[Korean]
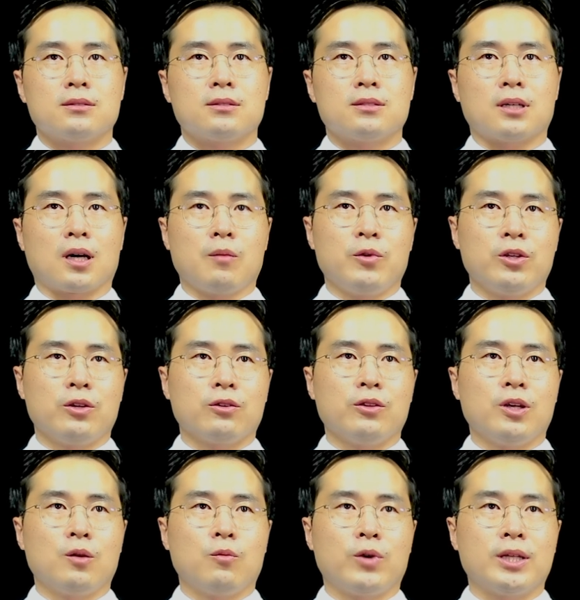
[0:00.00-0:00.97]
자가면역
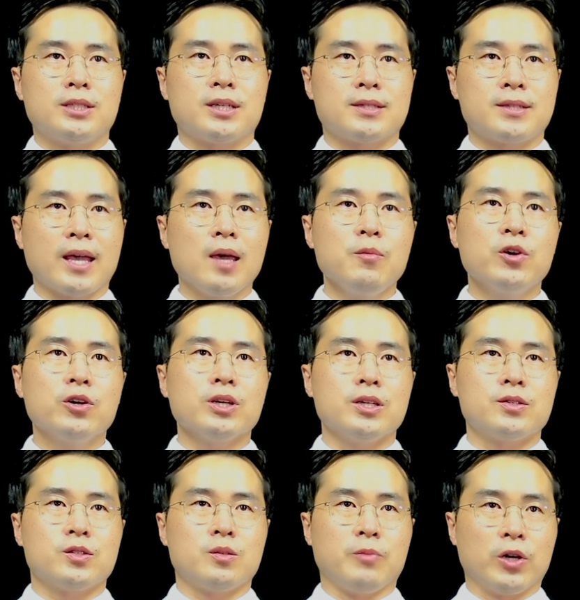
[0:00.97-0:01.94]
내염 환자 3명이
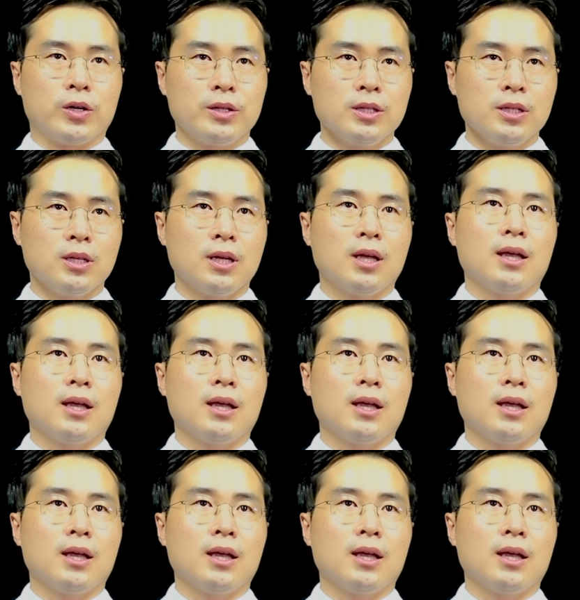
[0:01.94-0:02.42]
있으면